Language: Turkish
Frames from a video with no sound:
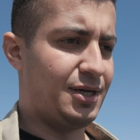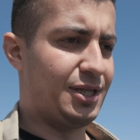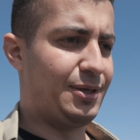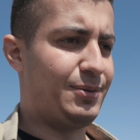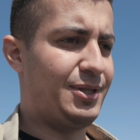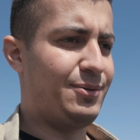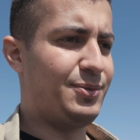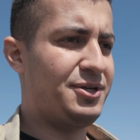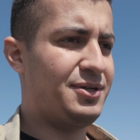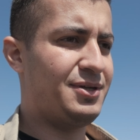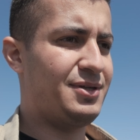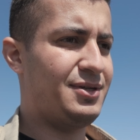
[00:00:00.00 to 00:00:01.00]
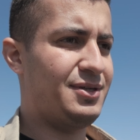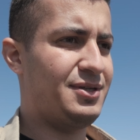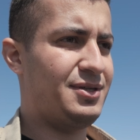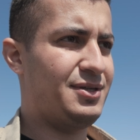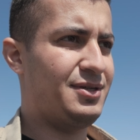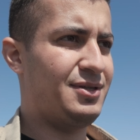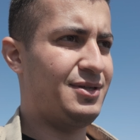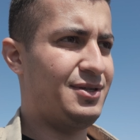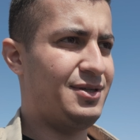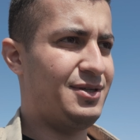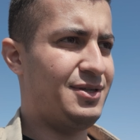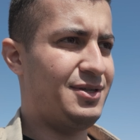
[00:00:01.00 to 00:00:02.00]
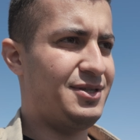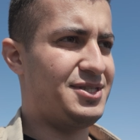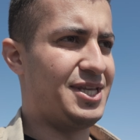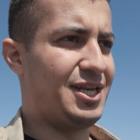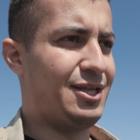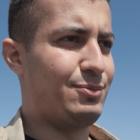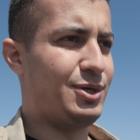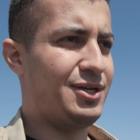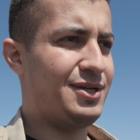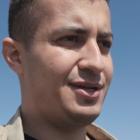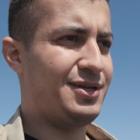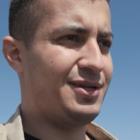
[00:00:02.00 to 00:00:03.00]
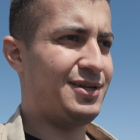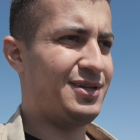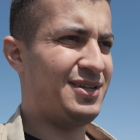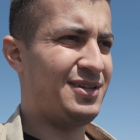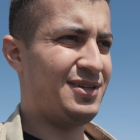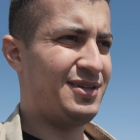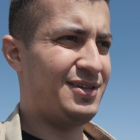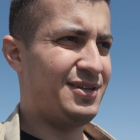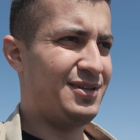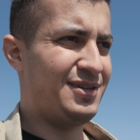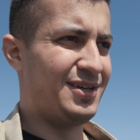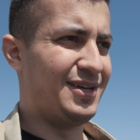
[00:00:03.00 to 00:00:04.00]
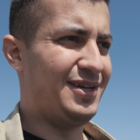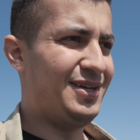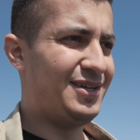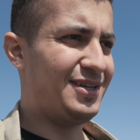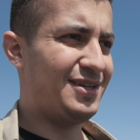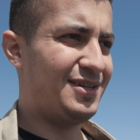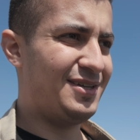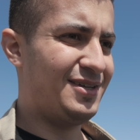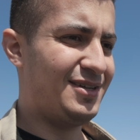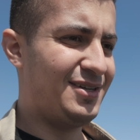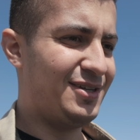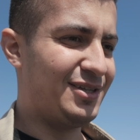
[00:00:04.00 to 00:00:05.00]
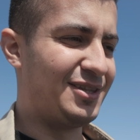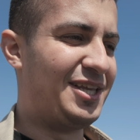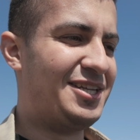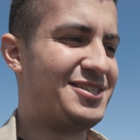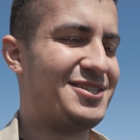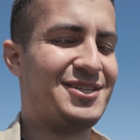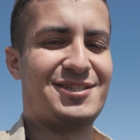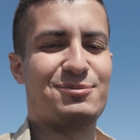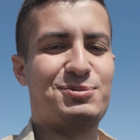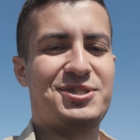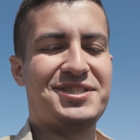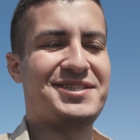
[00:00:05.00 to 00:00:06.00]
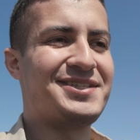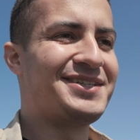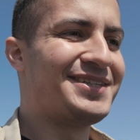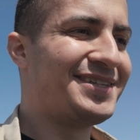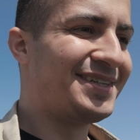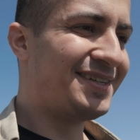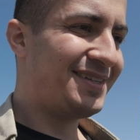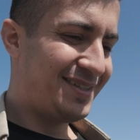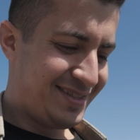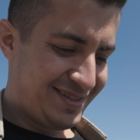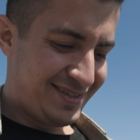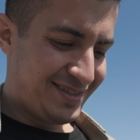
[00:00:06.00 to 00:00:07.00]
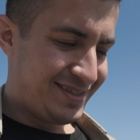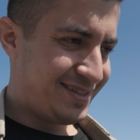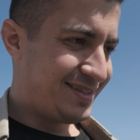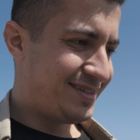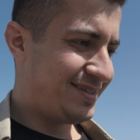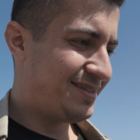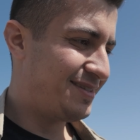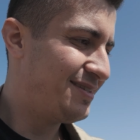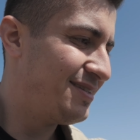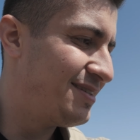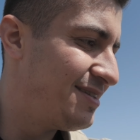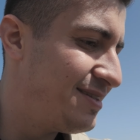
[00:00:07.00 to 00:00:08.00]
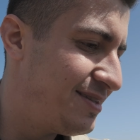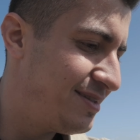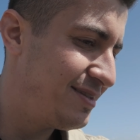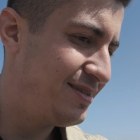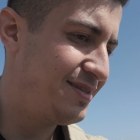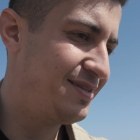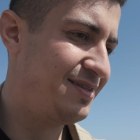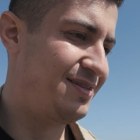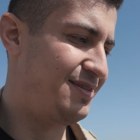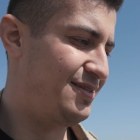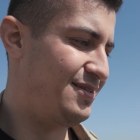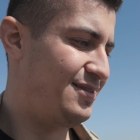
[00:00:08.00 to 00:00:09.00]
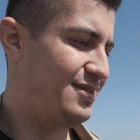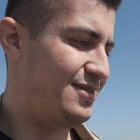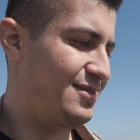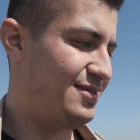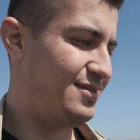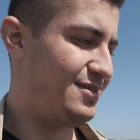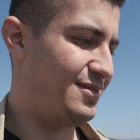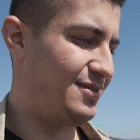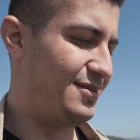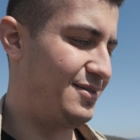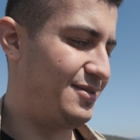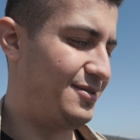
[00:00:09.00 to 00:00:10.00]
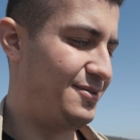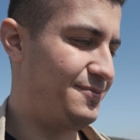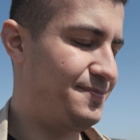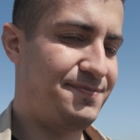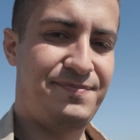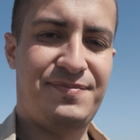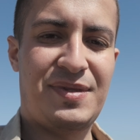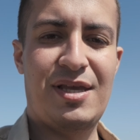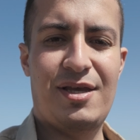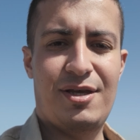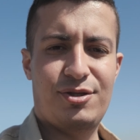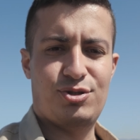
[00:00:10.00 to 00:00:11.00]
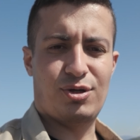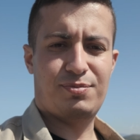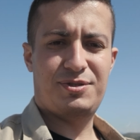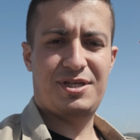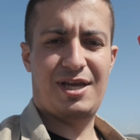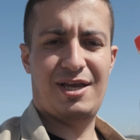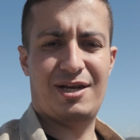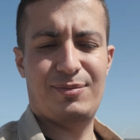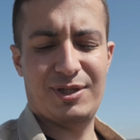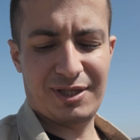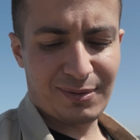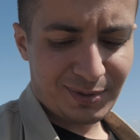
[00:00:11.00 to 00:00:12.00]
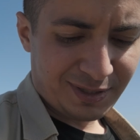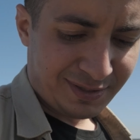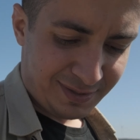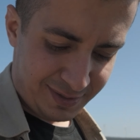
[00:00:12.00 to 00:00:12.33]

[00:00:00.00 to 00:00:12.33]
Alabildin mi? Serin mi? He? Denizi ısıtmışız. Altı serin ama üstü sıcak hala. Hmm. Çok bir şeye yaramadı gibi.